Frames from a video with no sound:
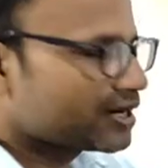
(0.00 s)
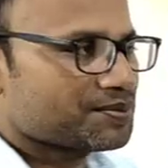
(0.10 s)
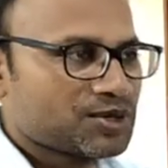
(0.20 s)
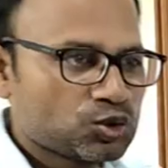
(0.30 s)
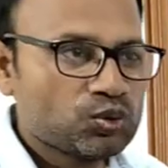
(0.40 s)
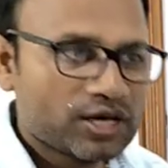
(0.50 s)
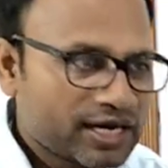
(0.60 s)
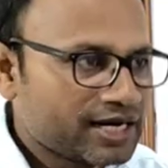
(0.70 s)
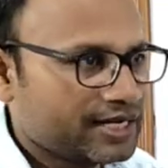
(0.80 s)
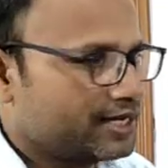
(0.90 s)
भी अगर बिंदु ले
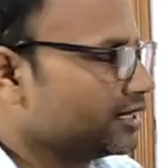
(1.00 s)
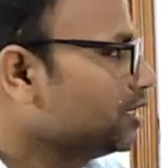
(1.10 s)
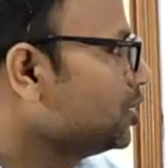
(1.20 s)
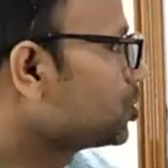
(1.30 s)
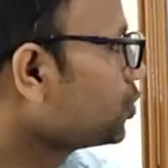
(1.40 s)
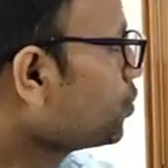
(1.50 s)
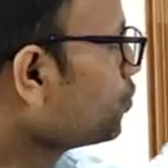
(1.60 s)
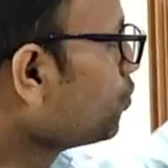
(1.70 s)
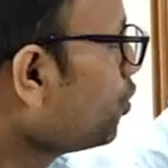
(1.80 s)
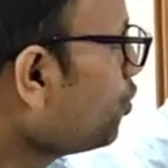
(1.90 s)
लें तो
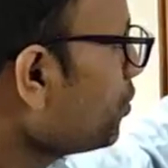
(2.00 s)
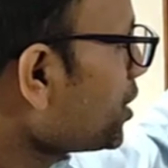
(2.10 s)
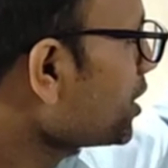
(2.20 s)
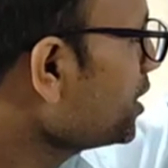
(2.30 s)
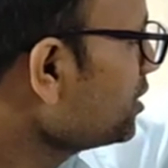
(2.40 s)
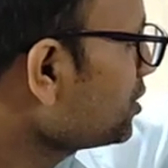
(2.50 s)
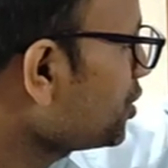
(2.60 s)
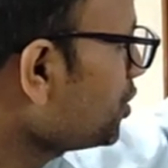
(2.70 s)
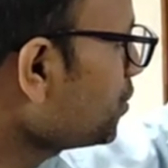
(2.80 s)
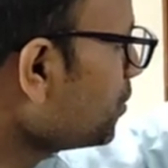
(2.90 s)
वो इन
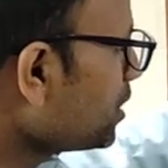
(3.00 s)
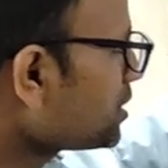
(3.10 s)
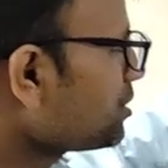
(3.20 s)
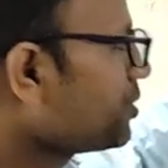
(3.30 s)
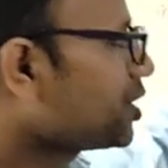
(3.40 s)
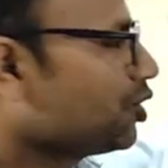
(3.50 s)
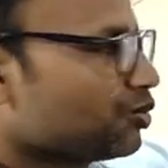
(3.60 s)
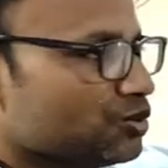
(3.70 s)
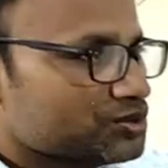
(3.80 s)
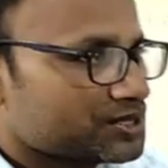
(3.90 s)
तीनों असमिकाओं
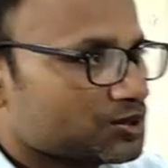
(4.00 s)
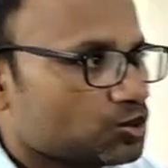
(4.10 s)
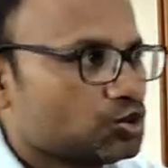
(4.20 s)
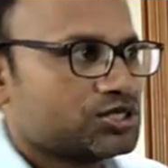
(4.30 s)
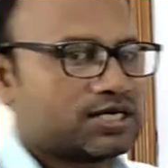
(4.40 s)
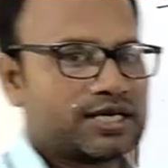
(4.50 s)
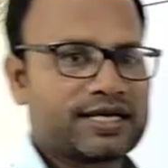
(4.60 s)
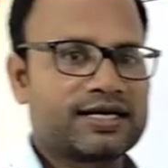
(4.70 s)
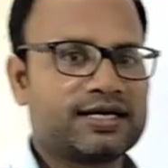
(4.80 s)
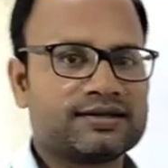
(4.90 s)
को संतुष्ट
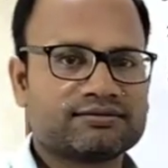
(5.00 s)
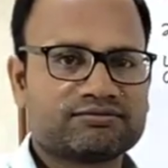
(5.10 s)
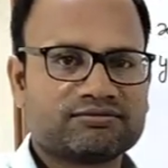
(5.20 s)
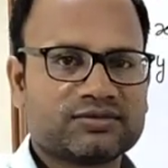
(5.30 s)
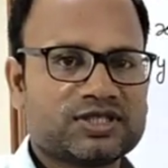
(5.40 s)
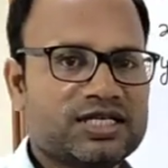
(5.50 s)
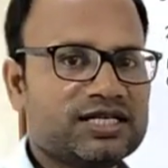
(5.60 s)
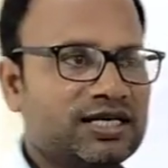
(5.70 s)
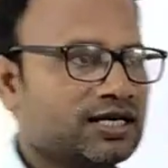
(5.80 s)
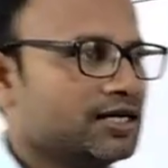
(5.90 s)
करेगा ठीक
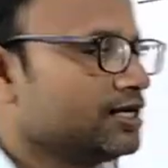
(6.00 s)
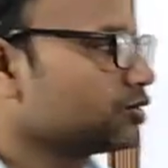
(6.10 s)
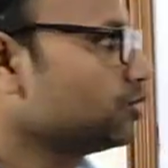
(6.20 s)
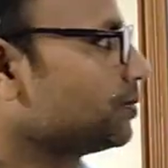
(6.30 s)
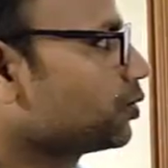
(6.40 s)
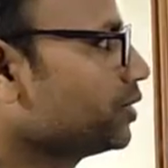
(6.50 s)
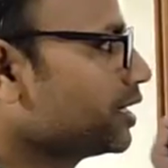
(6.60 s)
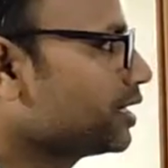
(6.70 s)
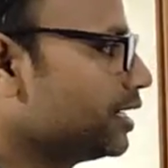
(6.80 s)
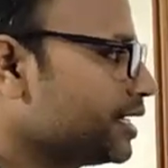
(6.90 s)
ना तो हमको
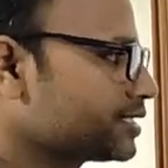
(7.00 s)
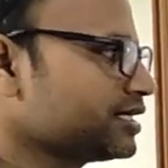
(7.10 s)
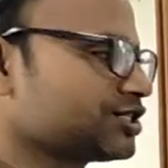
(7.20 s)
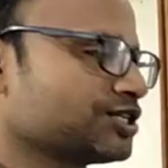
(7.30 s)
एक ऐसा